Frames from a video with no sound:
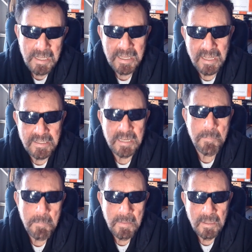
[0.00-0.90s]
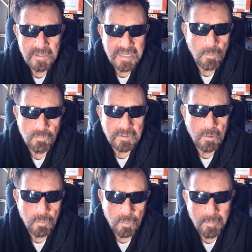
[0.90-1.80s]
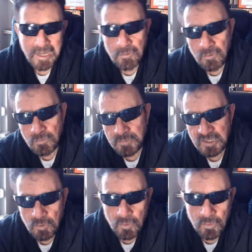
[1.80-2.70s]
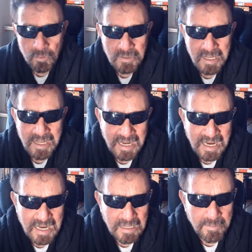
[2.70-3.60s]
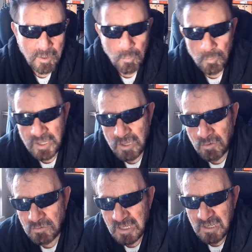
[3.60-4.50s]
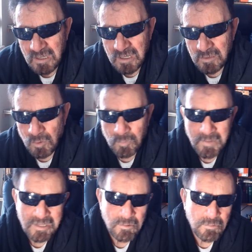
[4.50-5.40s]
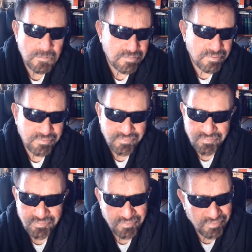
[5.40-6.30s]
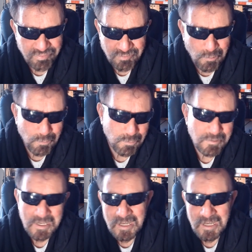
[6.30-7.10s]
Y allí se han juntado romanos, visigodos, árabes, judíos, eh, normandos, godos,